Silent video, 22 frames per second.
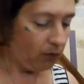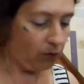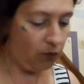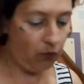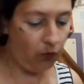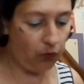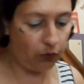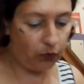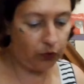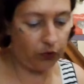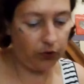
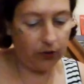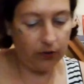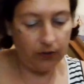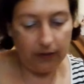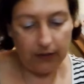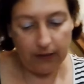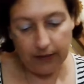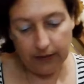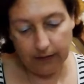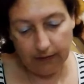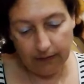Donc,
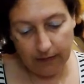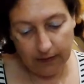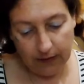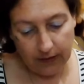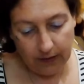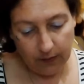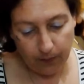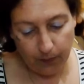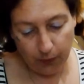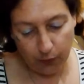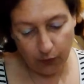les
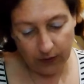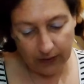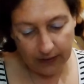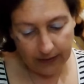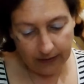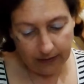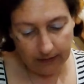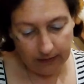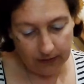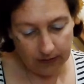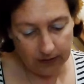Daily
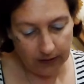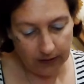Pocket,